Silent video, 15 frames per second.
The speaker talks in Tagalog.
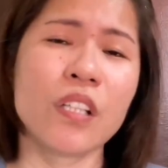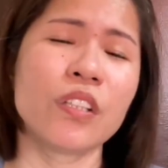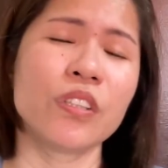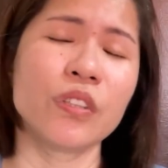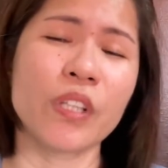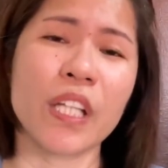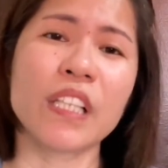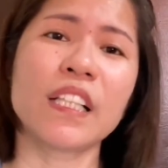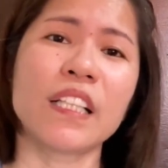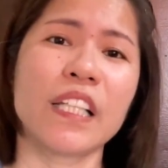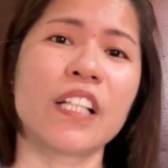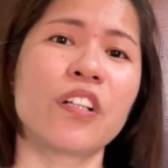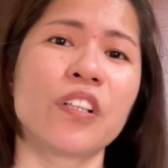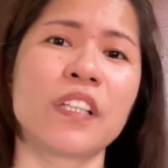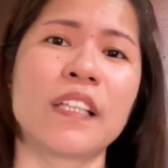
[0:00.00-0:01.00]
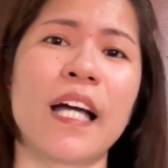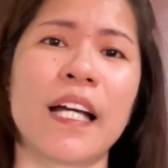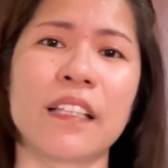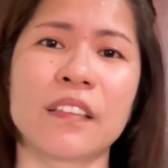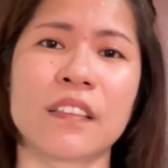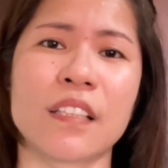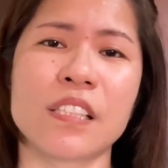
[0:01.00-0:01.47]
you can click on
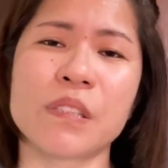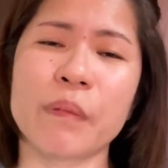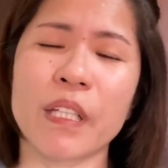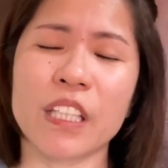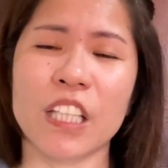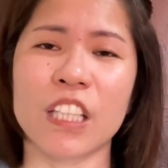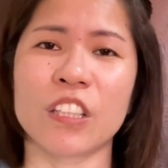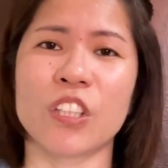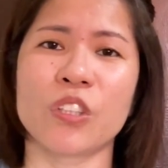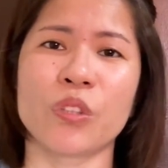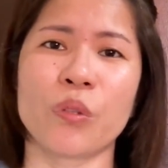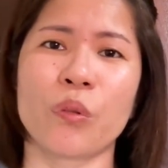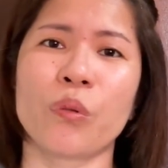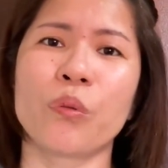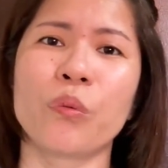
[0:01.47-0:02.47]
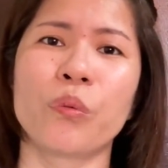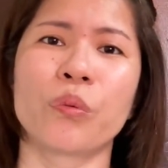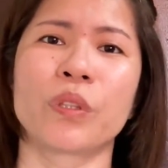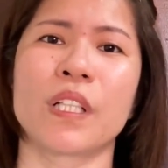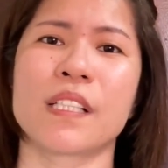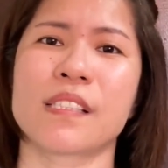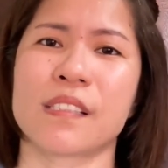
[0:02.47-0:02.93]
that, tapos makikita nyo kung
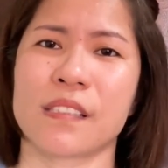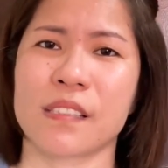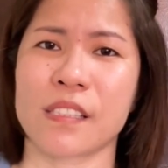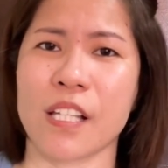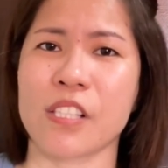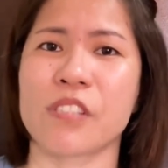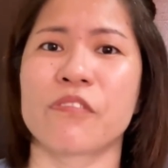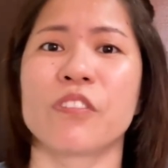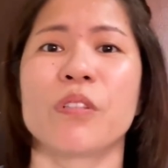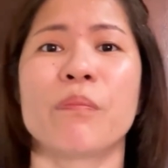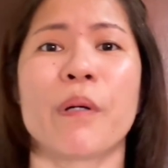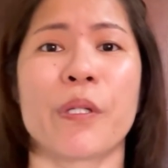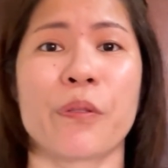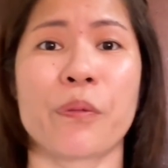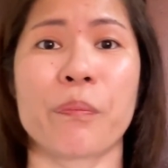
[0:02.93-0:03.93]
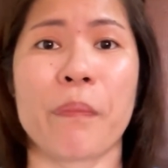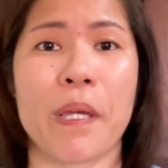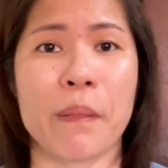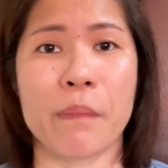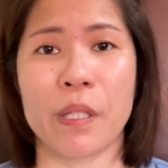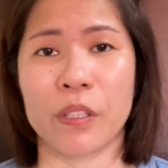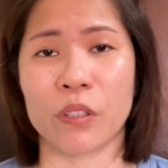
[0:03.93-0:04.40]
nag-successful ba yung
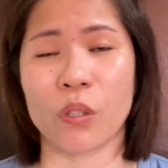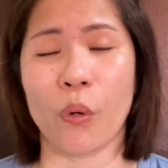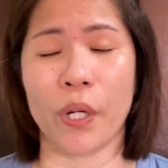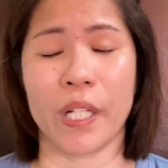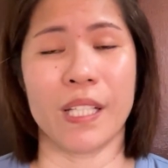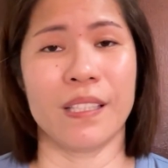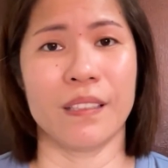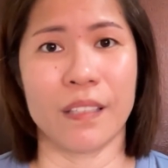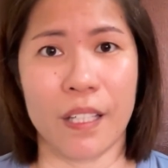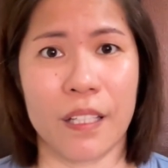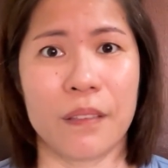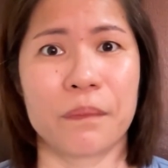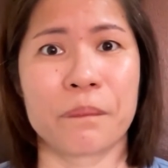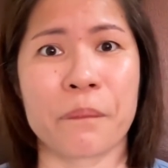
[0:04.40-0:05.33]
payment or hindi.